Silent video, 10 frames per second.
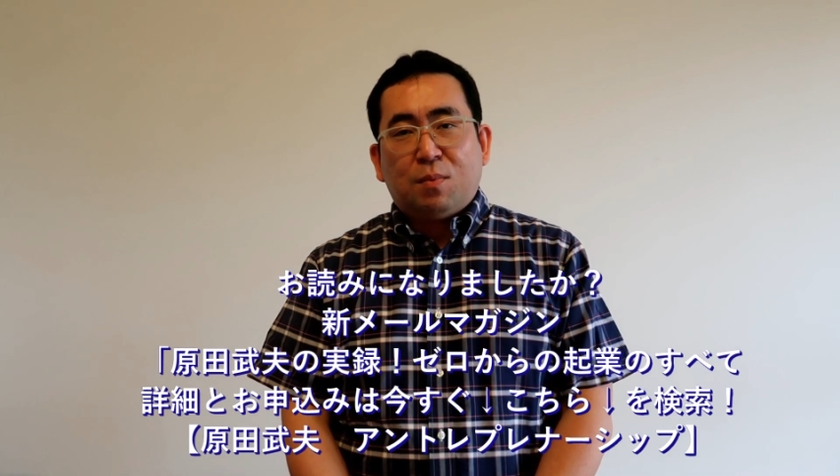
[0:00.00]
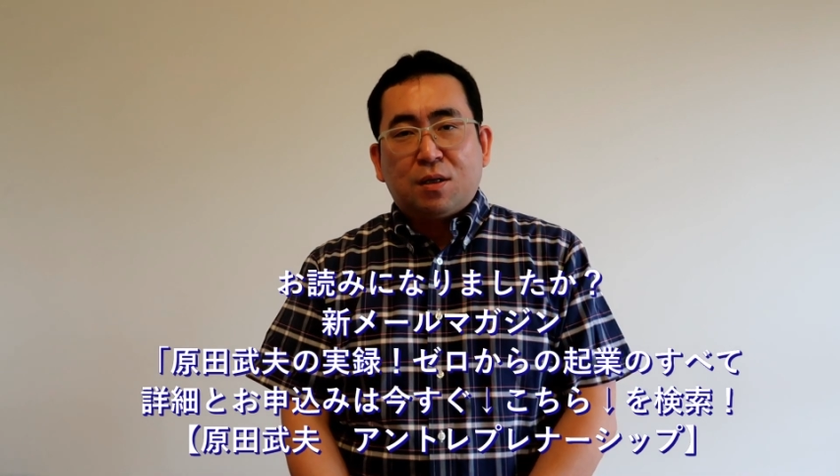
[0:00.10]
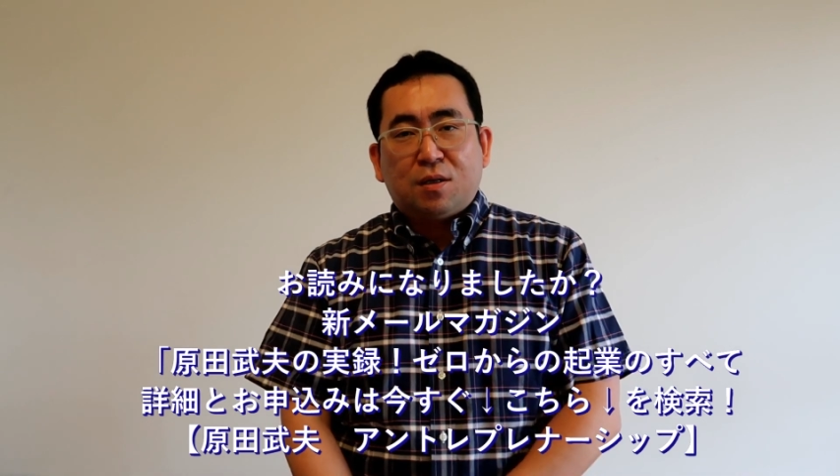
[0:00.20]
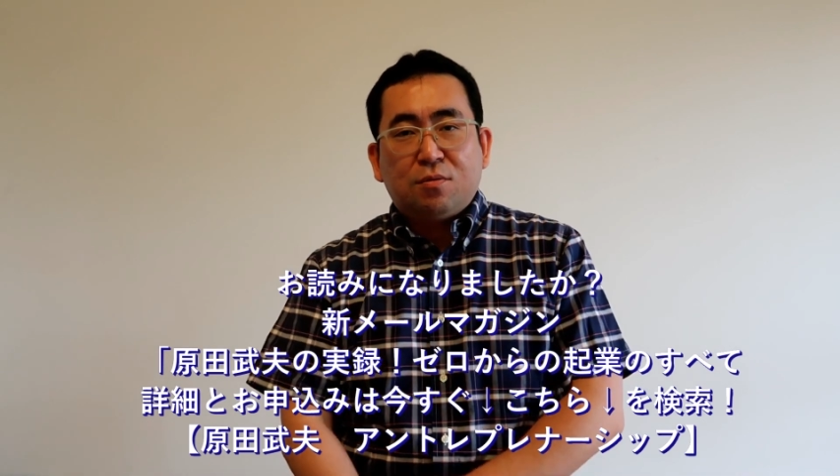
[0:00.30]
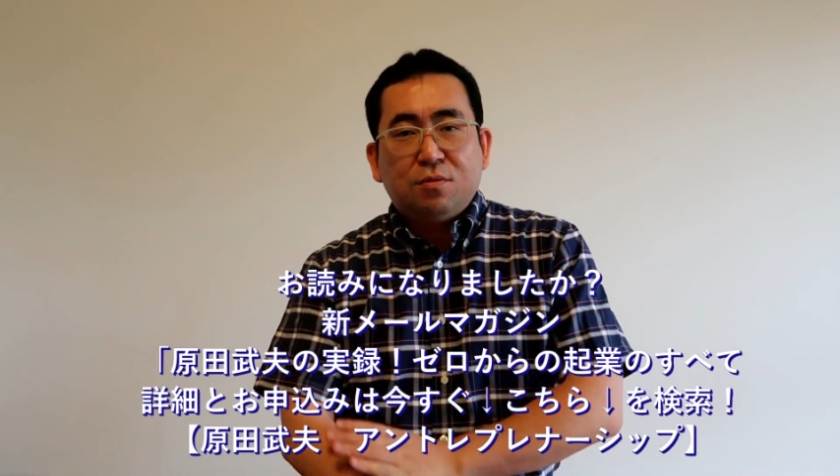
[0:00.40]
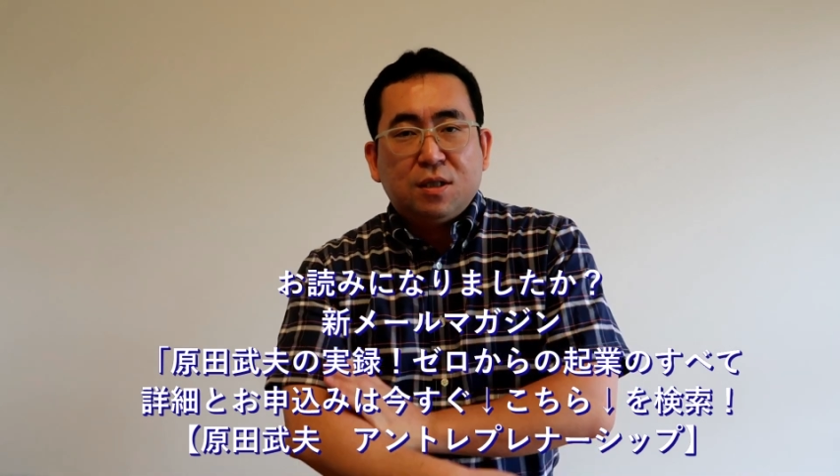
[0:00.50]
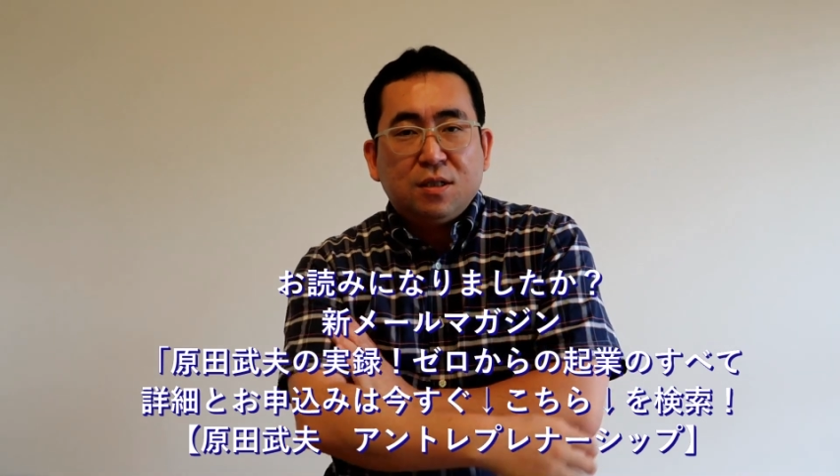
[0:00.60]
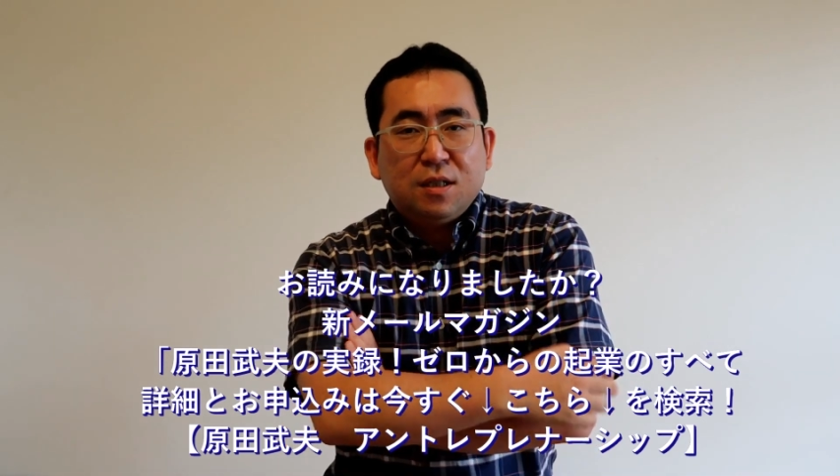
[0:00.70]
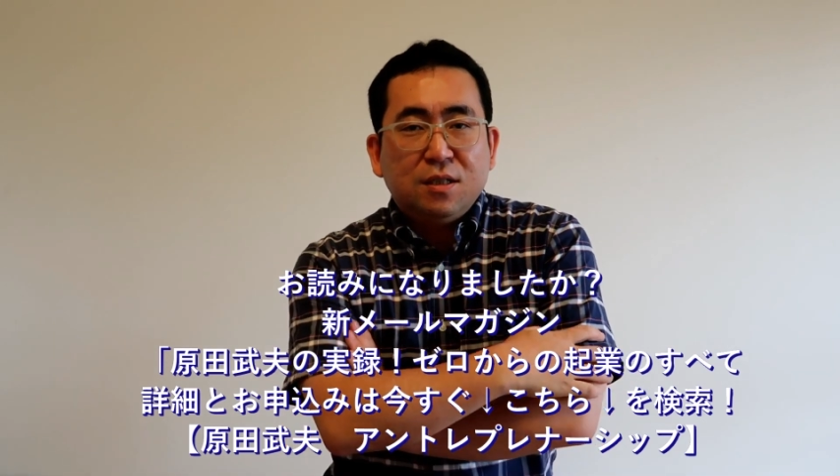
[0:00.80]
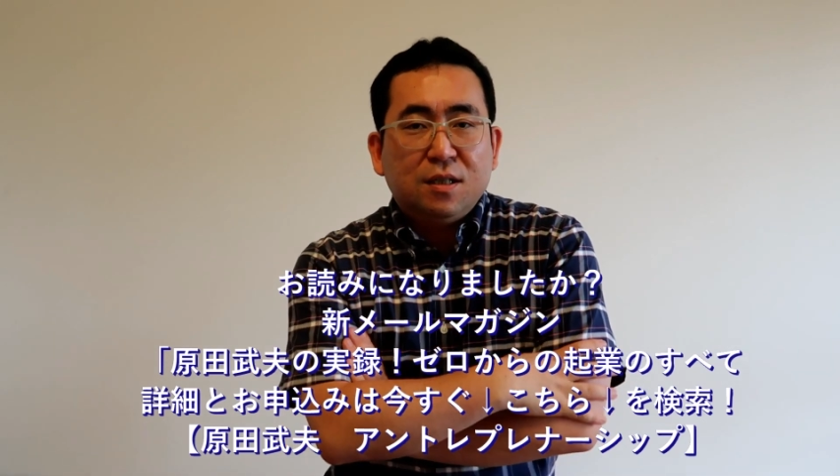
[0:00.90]
全く同じな
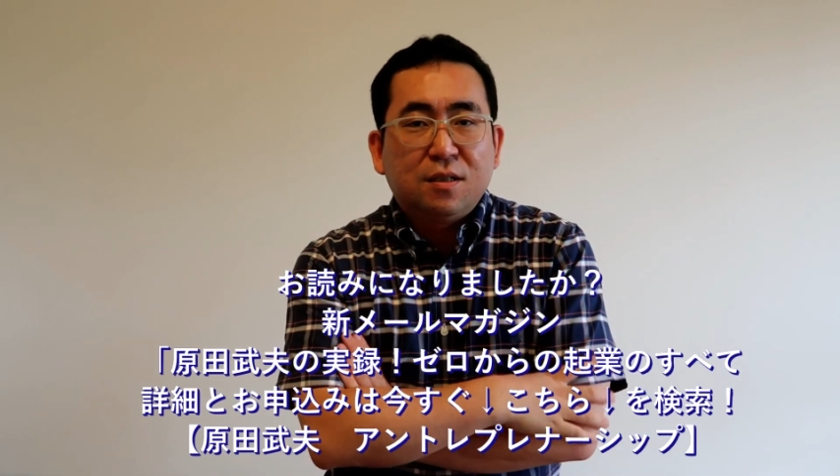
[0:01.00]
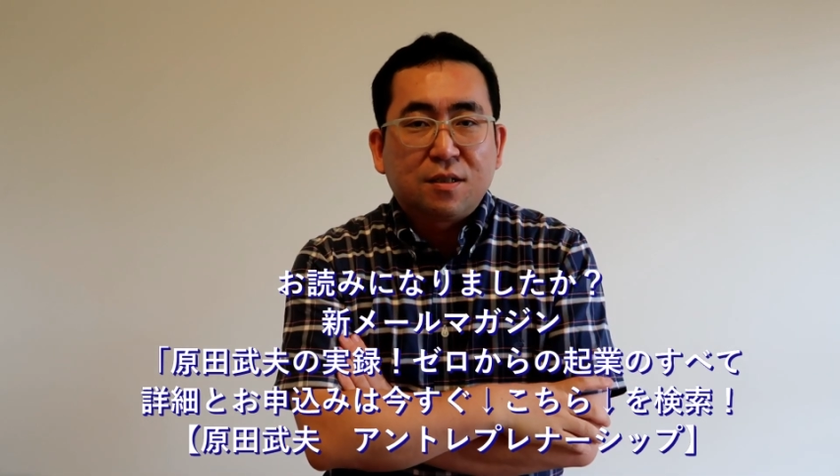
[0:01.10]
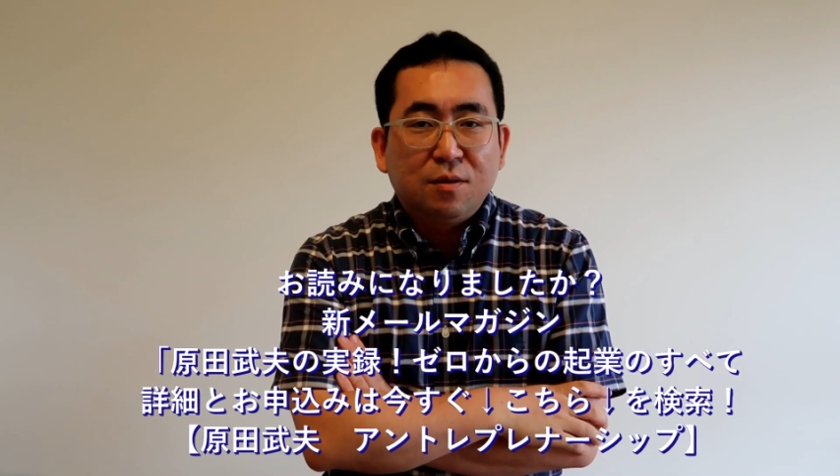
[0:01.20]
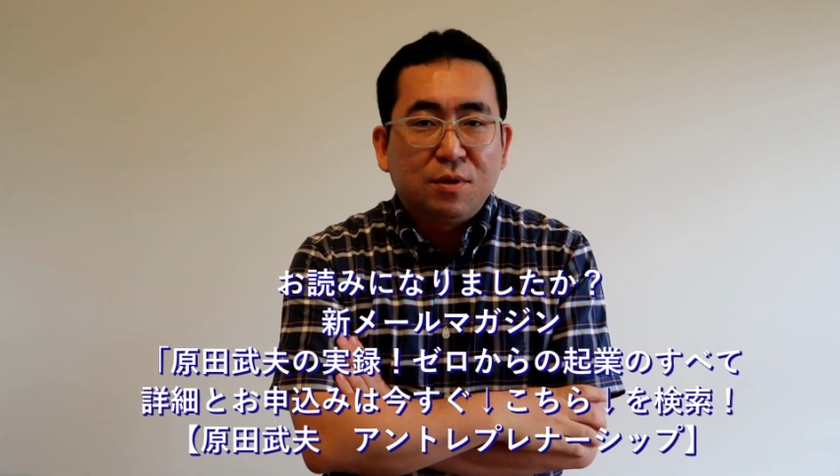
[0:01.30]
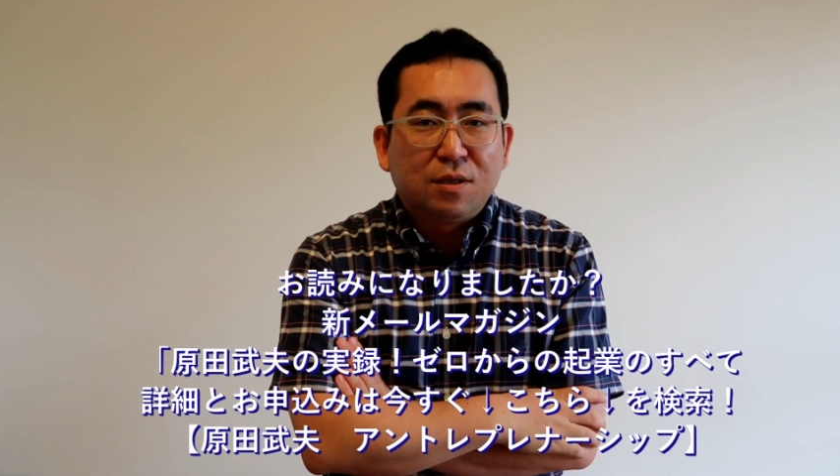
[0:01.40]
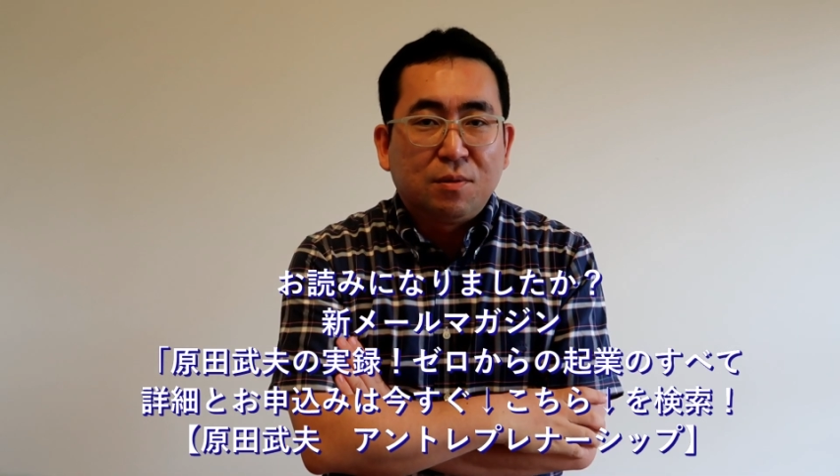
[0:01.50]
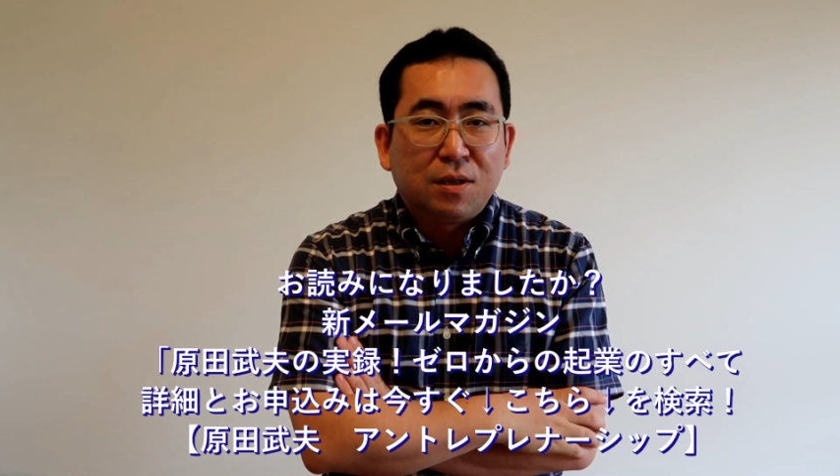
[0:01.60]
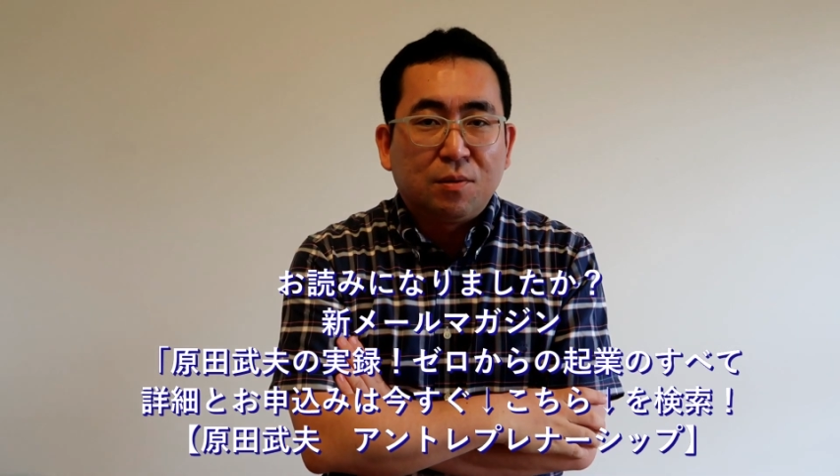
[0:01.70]
んじゃないですか皆様